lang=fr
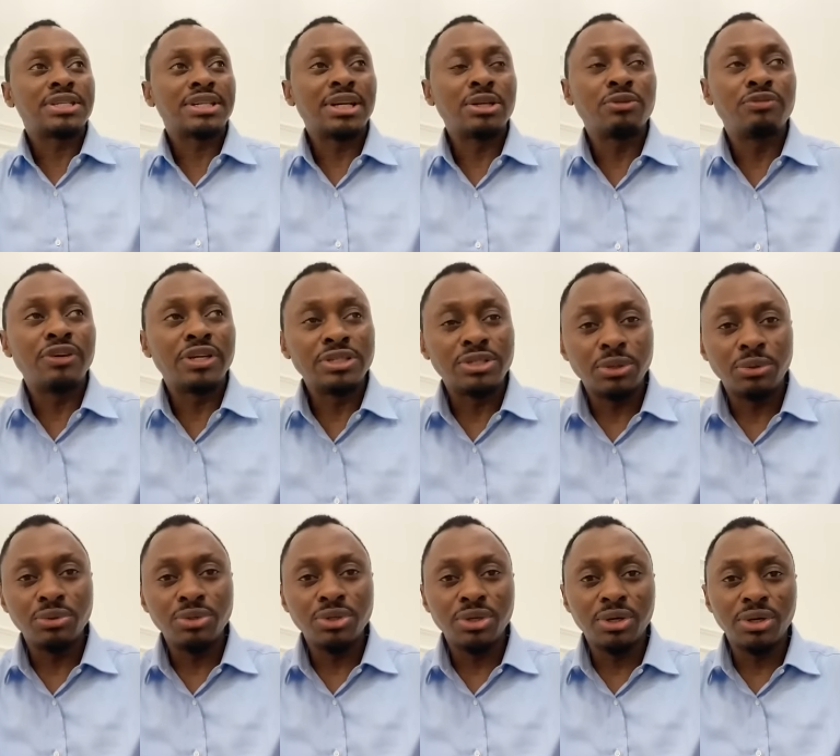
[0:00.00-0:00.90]
Ça sera de
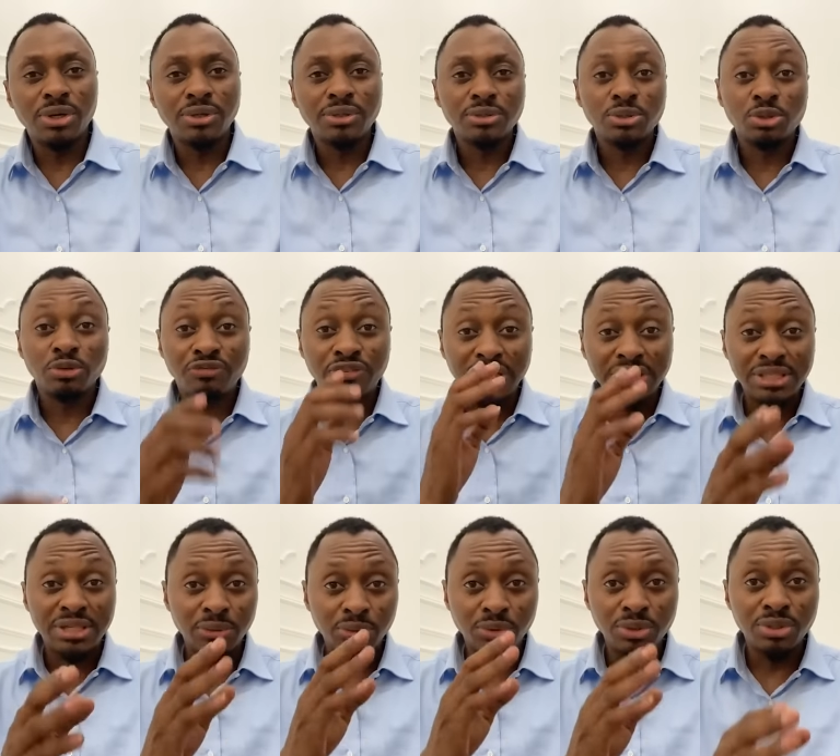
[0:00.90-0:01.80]
21h, de
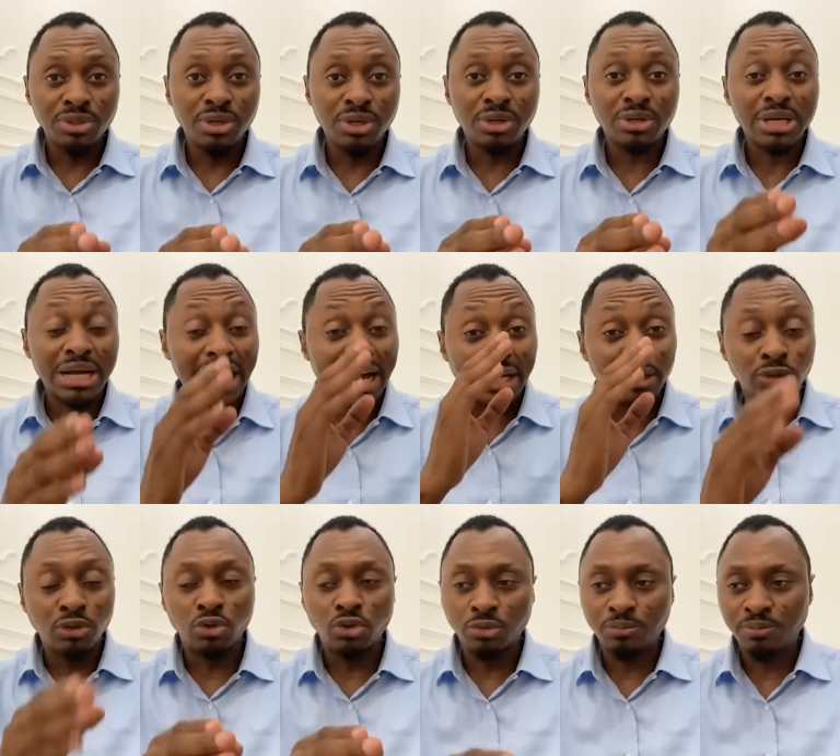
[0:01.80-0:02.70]
21h à
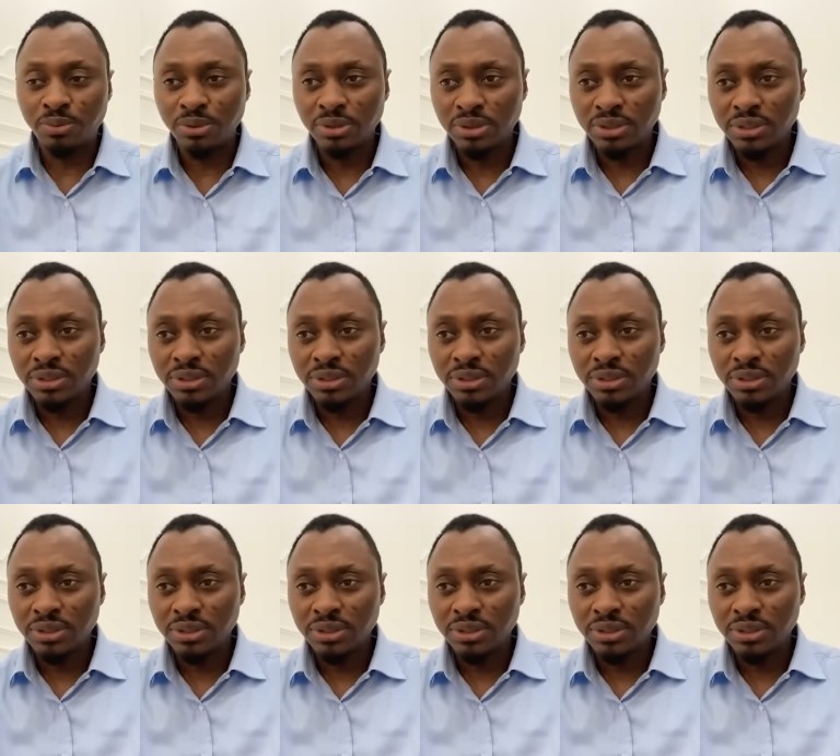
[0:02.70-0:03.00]
l'aube.